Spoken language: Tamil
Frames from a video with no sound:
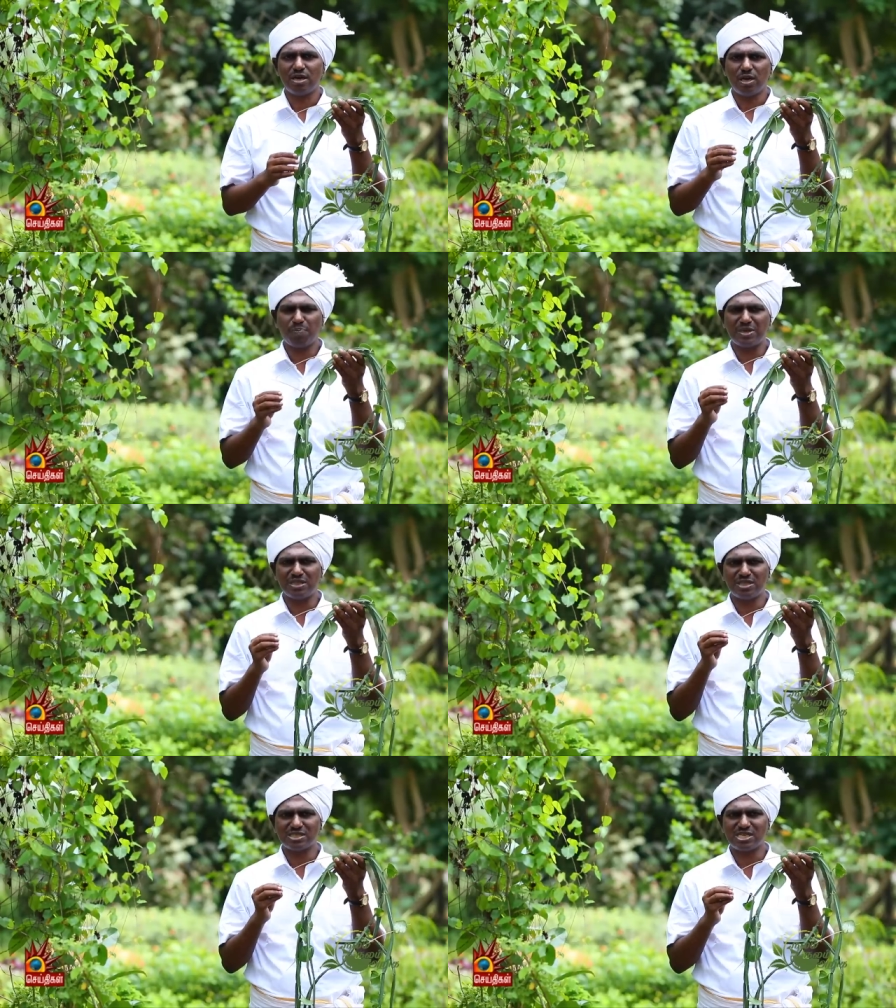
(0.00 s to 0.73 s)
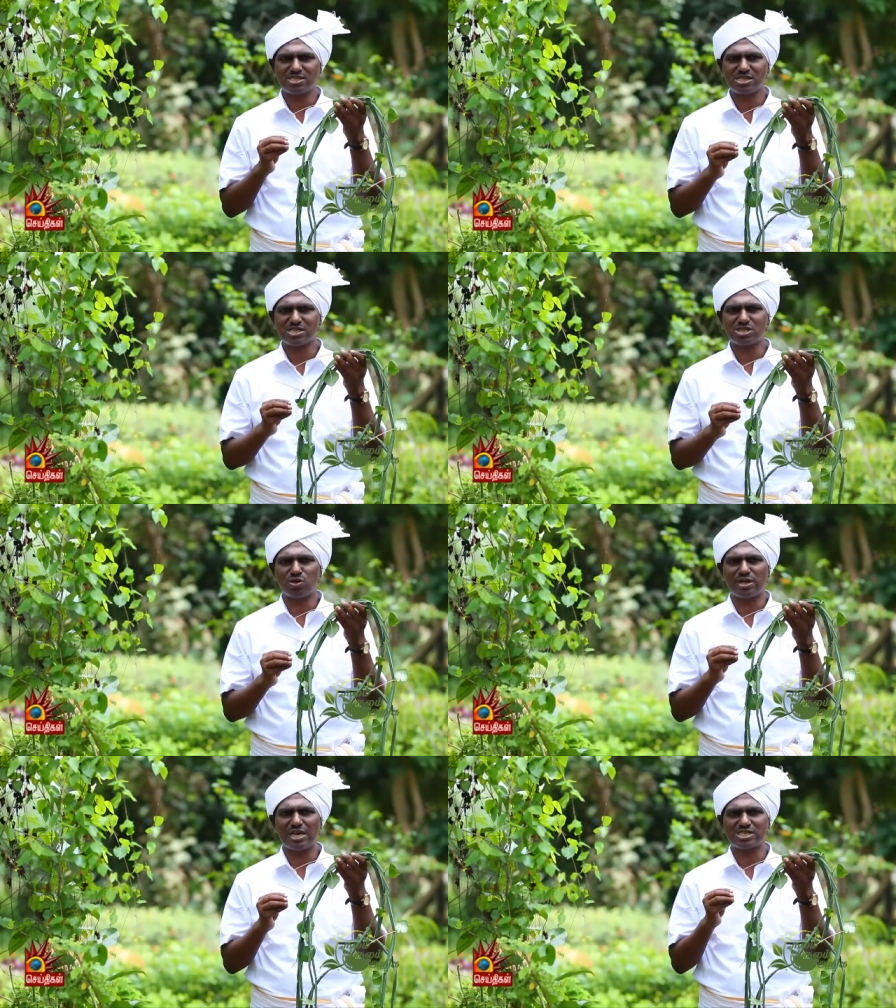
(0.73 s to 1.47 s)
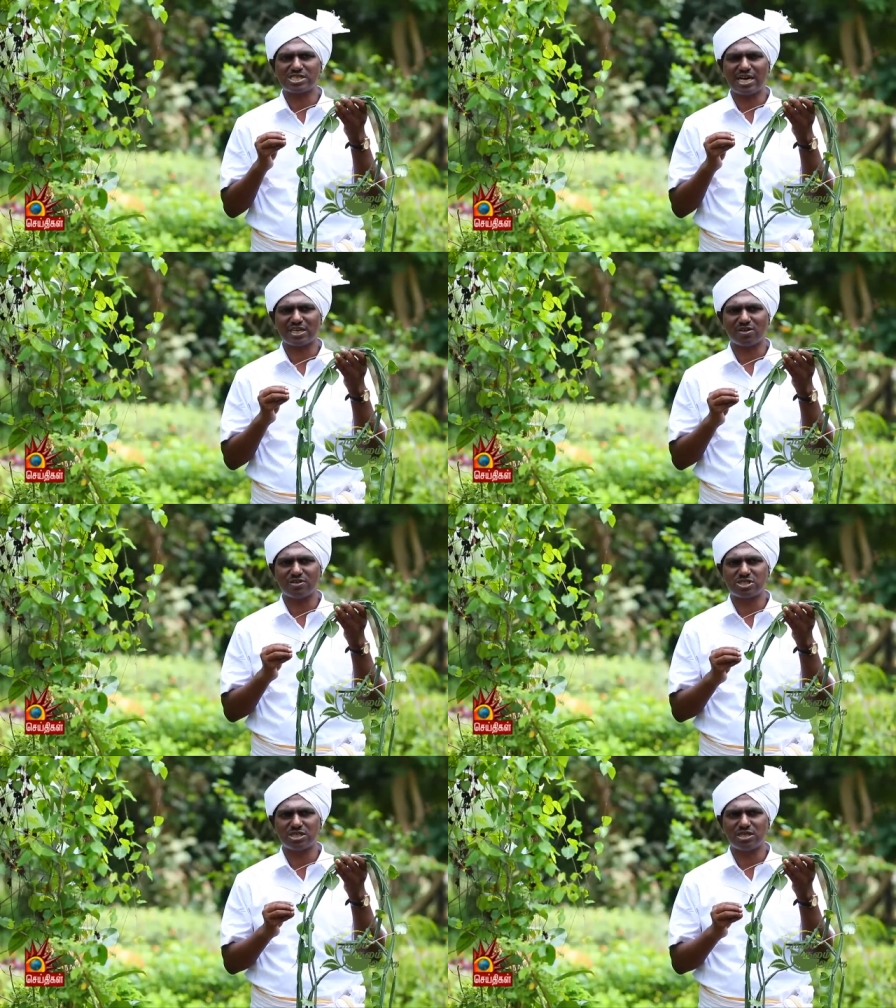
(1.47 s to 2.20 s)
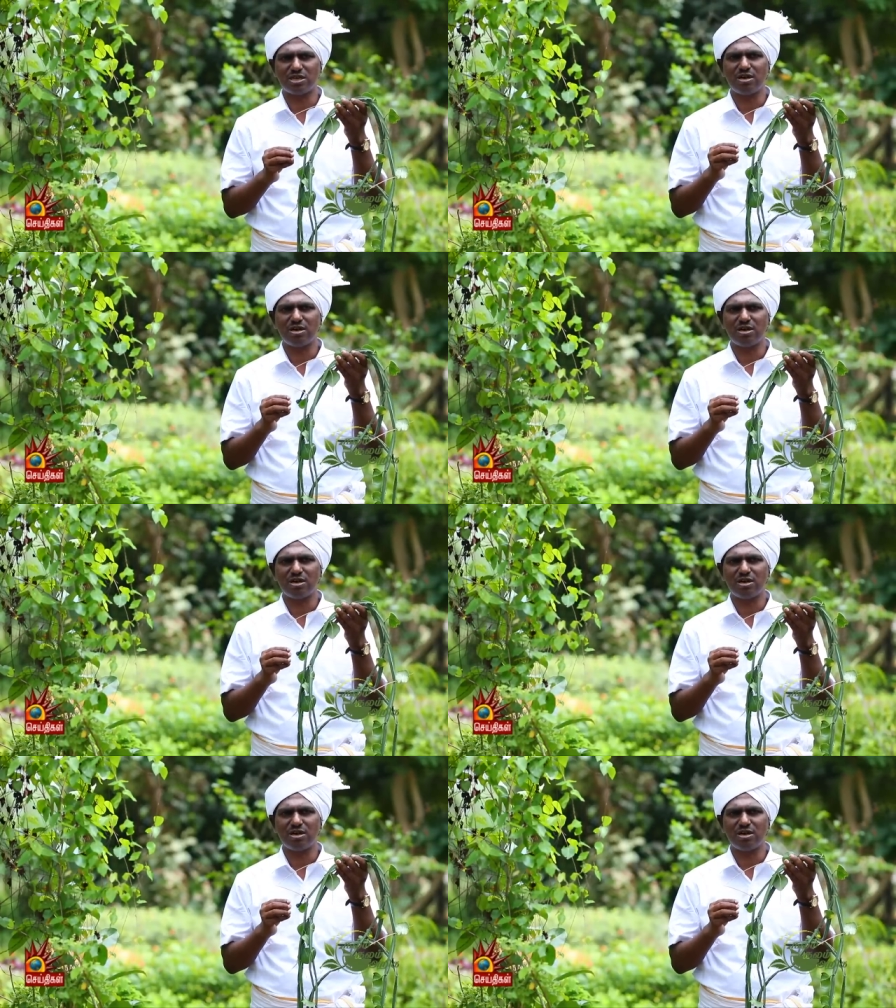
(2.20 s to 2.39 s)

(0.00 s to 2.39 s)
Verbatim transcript: இப்போ இந்த சிசஸோட எக்ஸ்ட்ராக்டை வச்சு